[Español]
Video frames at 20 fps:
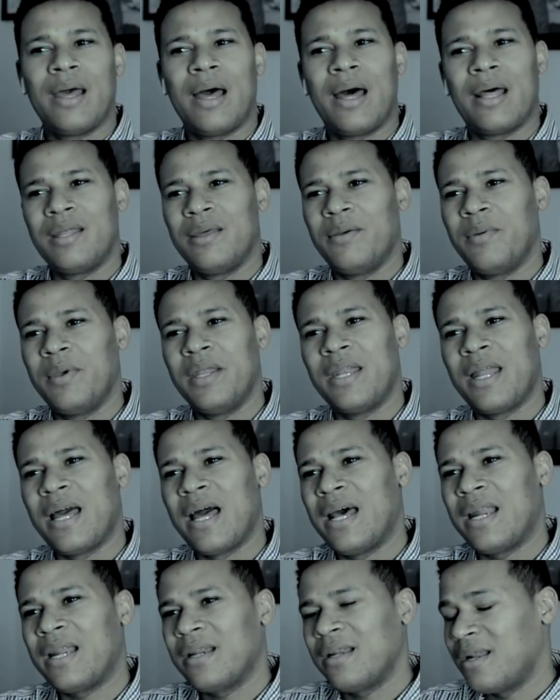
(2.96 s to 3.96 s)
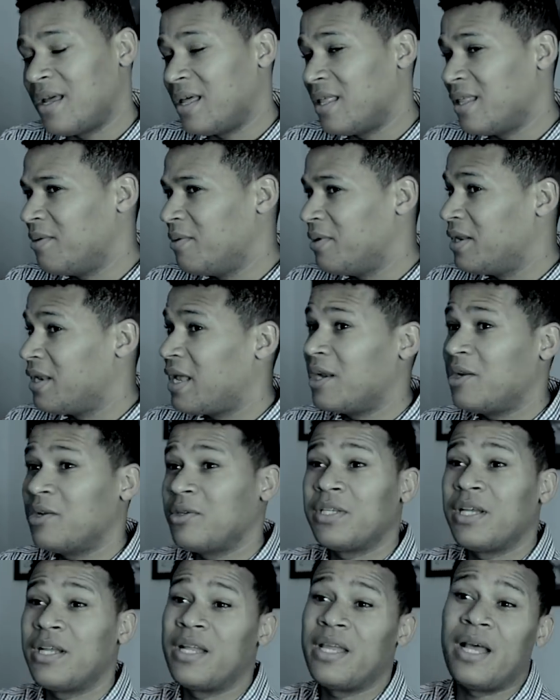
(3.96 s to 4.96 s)
Adivinar, adivinar no
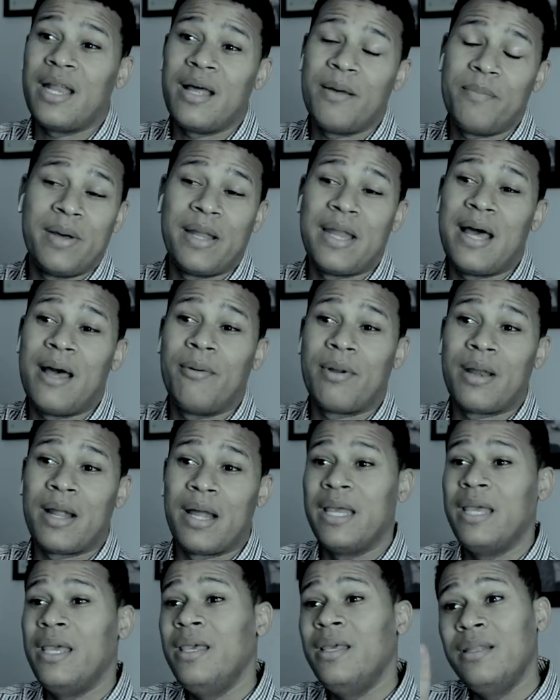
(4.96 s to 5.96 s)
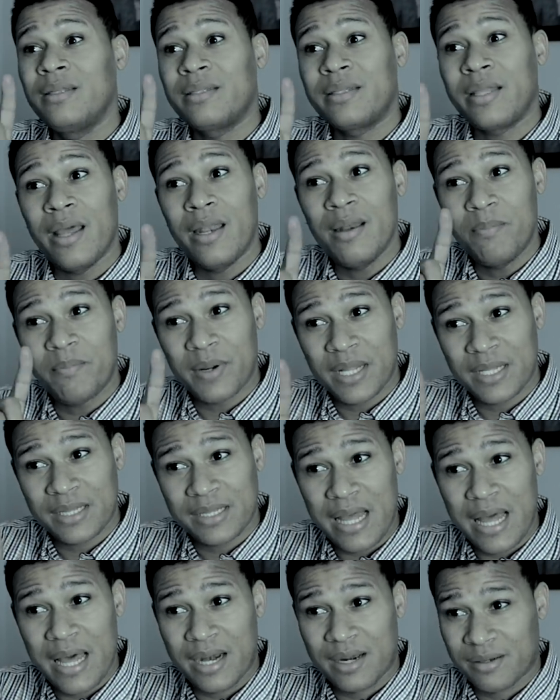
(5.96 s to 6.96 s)
sería la palabra.
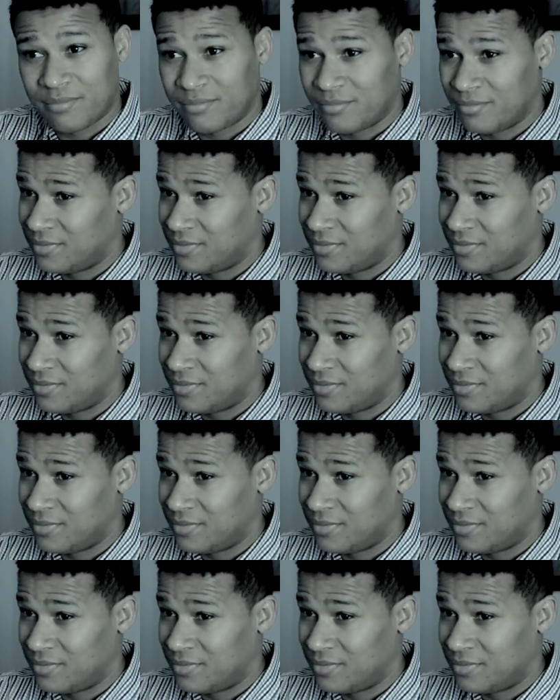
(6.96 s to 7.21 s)
Interpretar.